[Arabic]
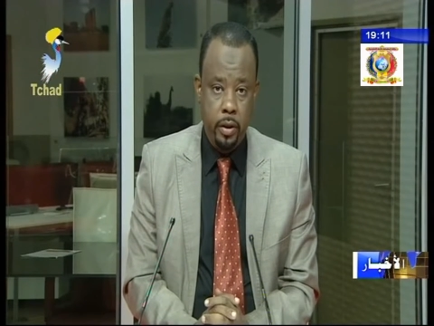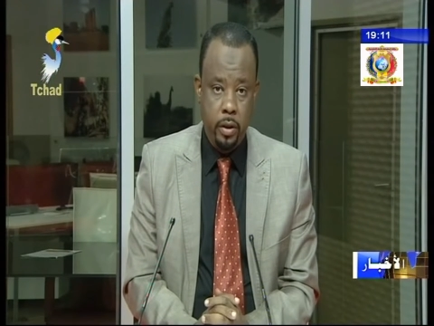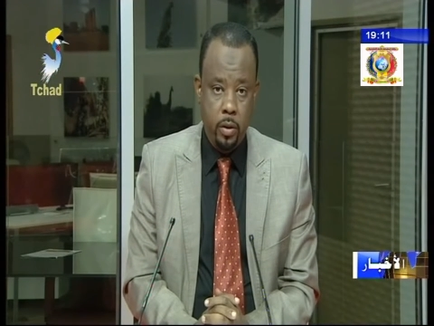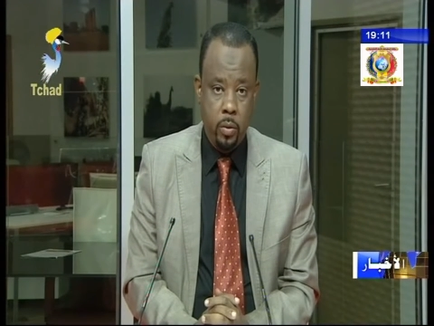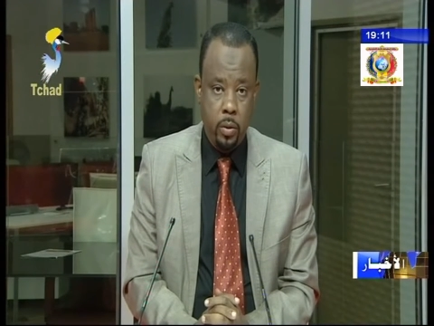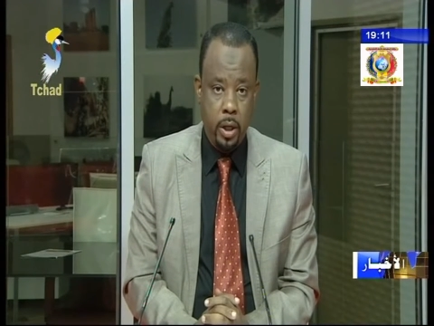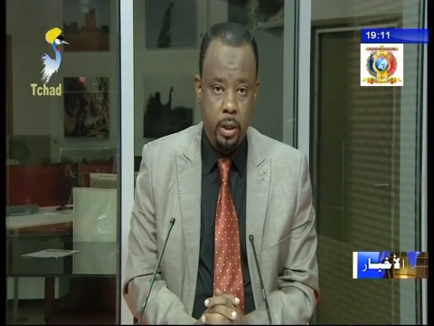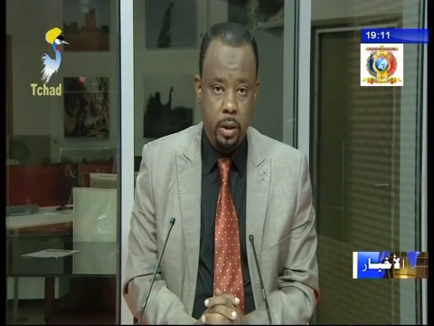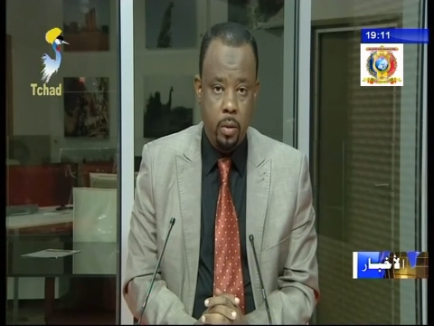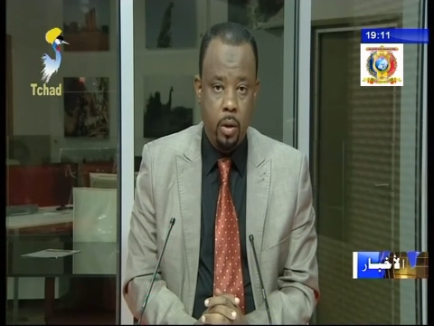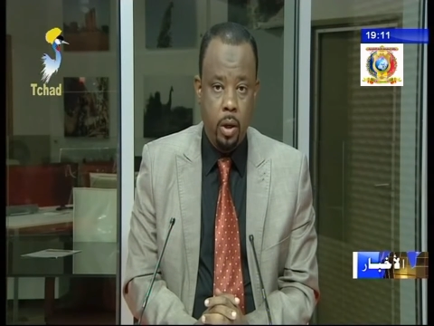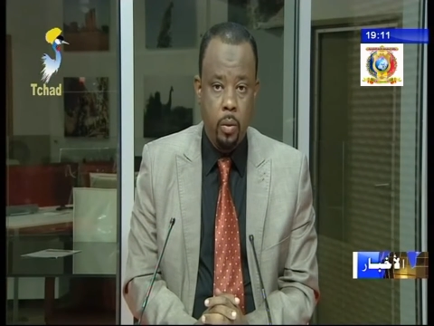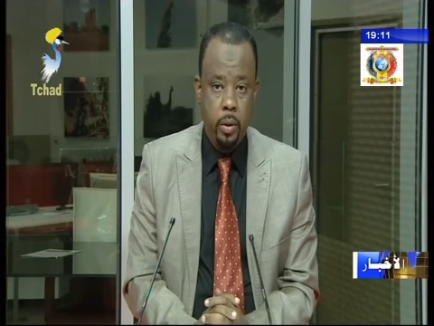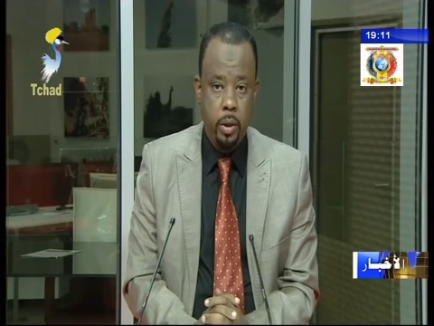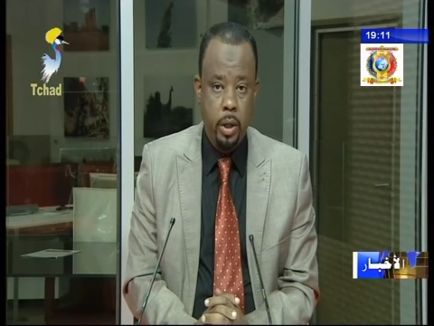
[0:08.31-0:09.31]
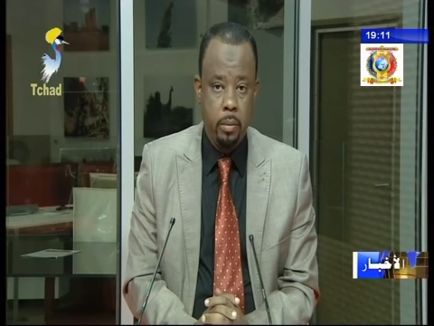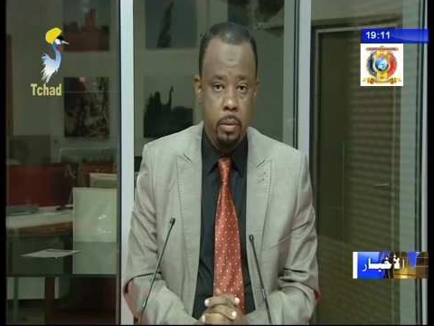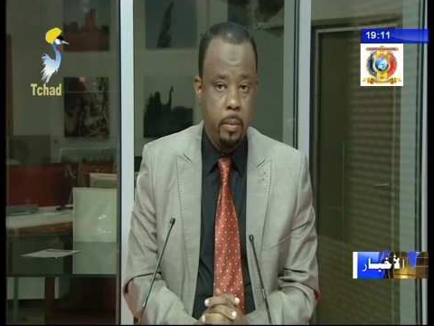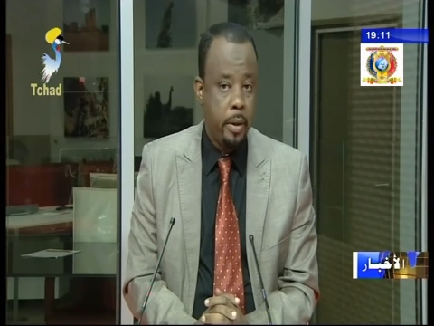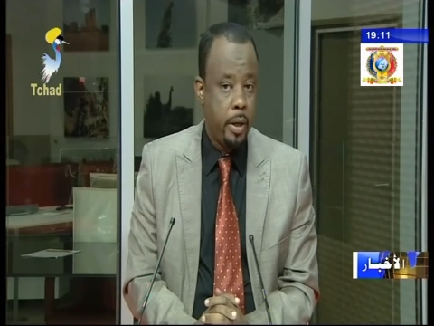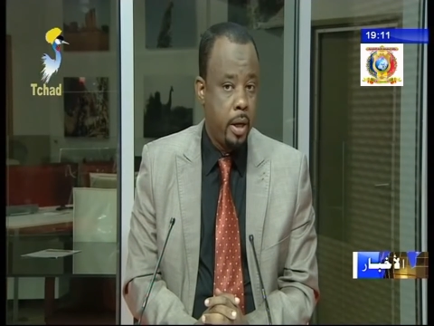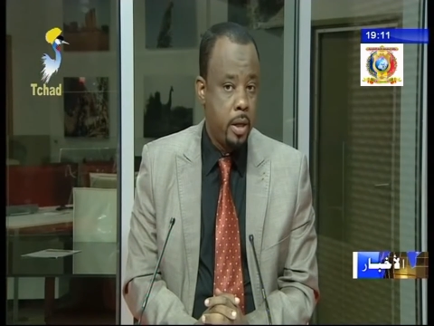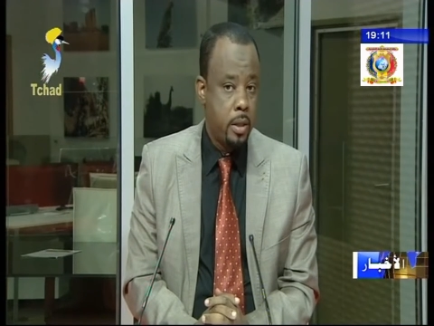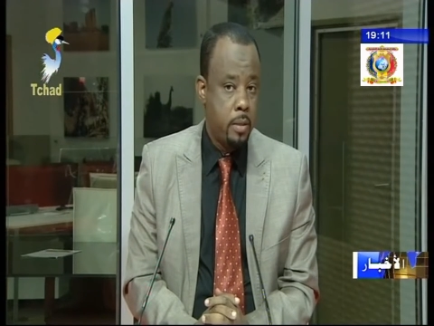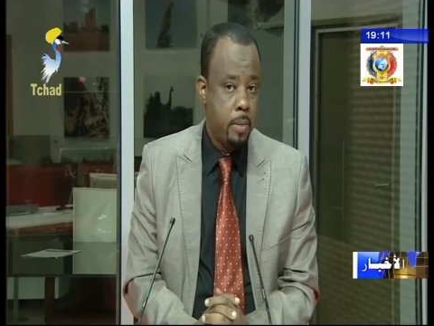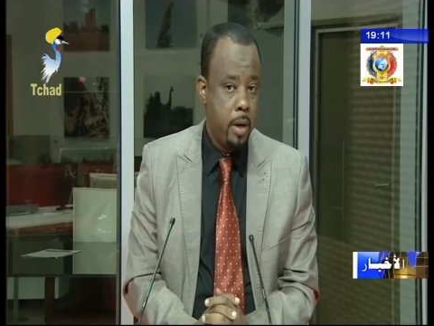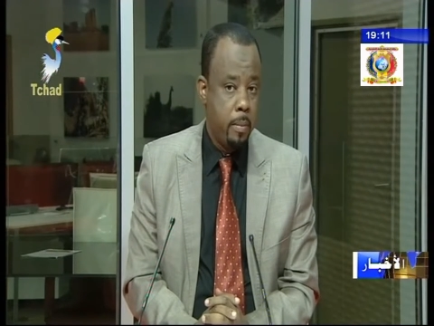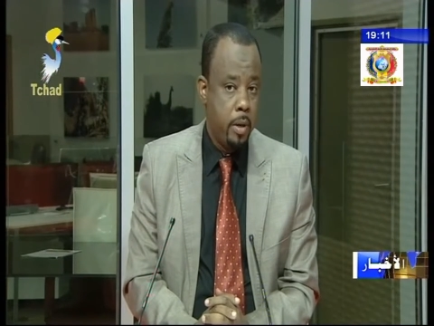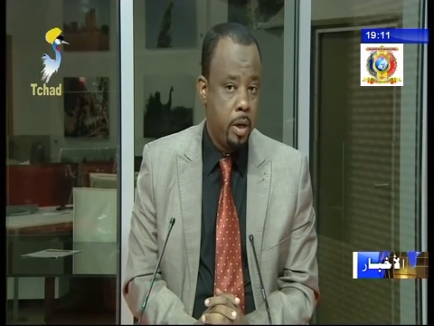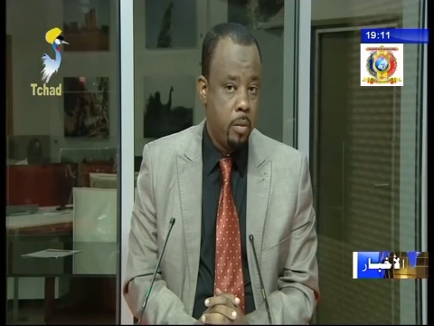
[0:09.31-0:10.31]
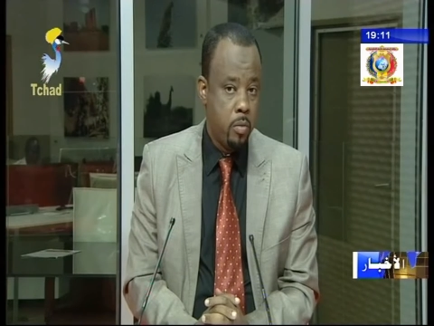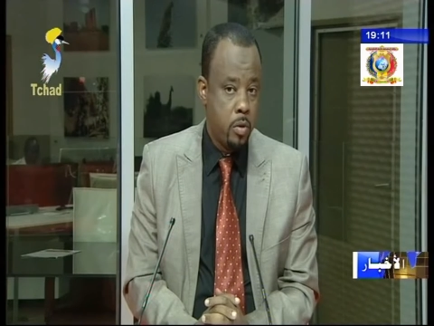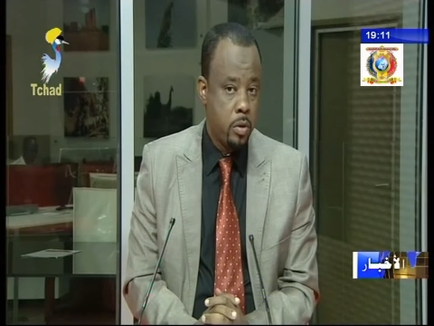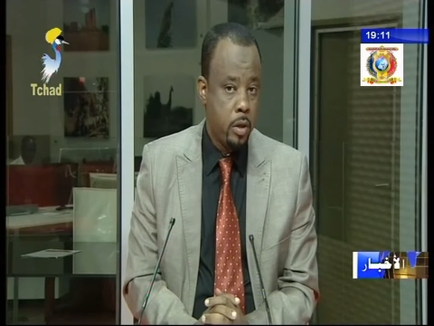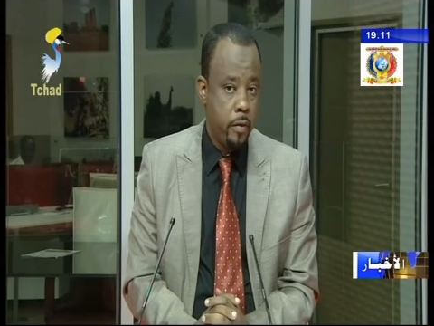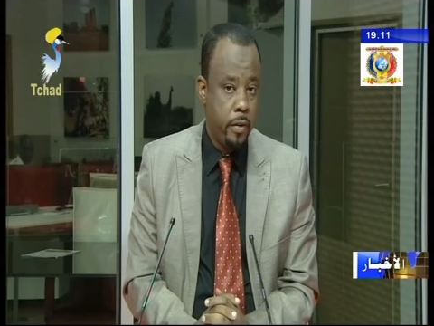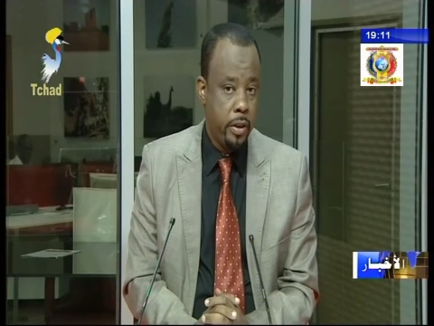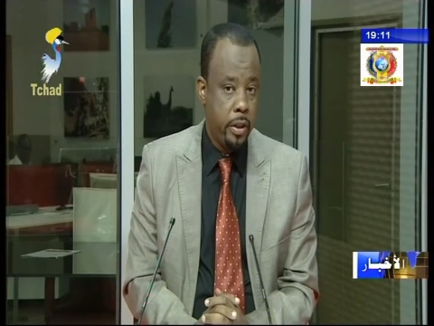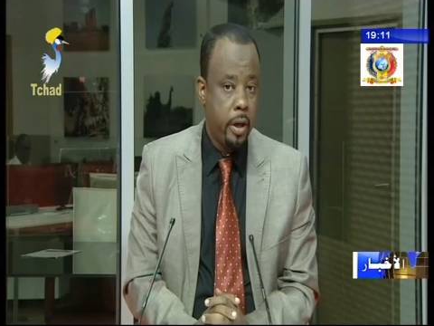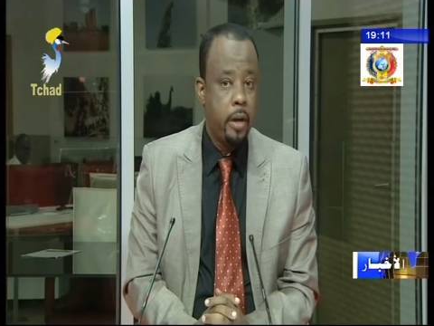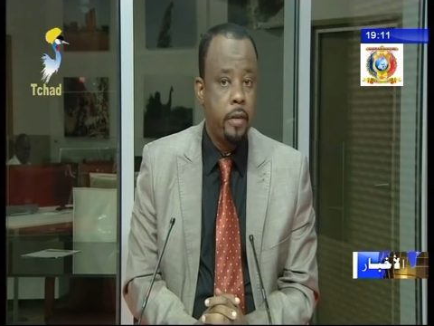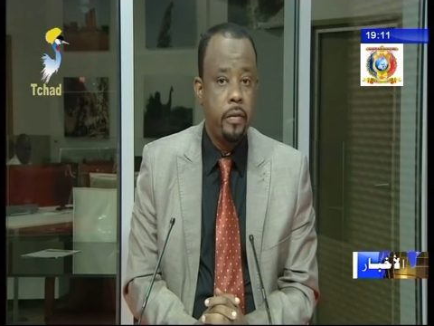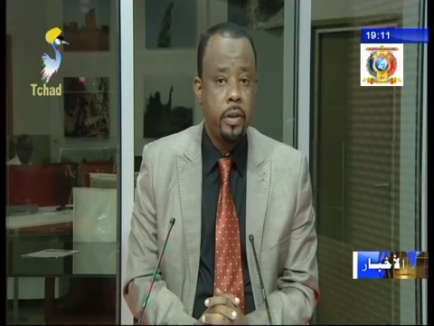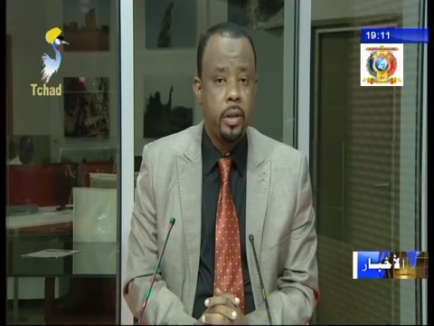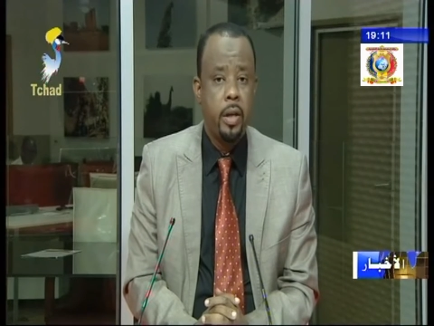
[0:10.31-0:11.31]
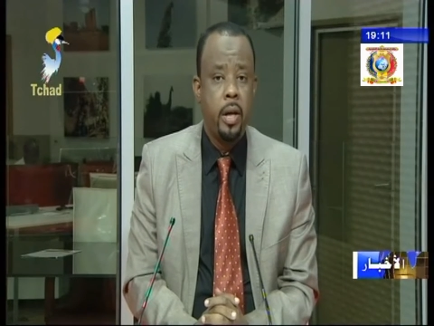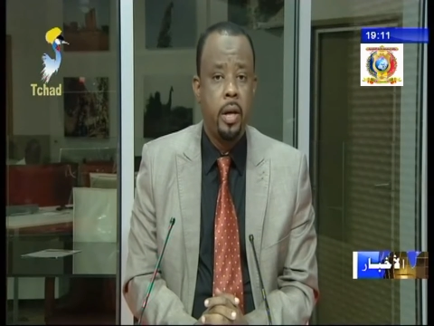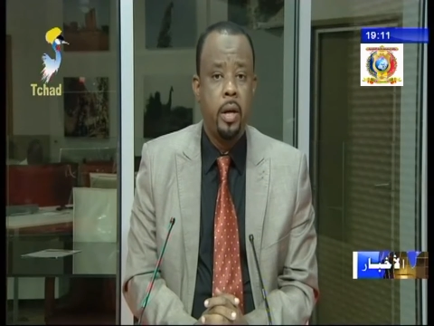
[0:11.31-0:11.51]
دورة توعوية بمركز بابا مصطفى الثقافي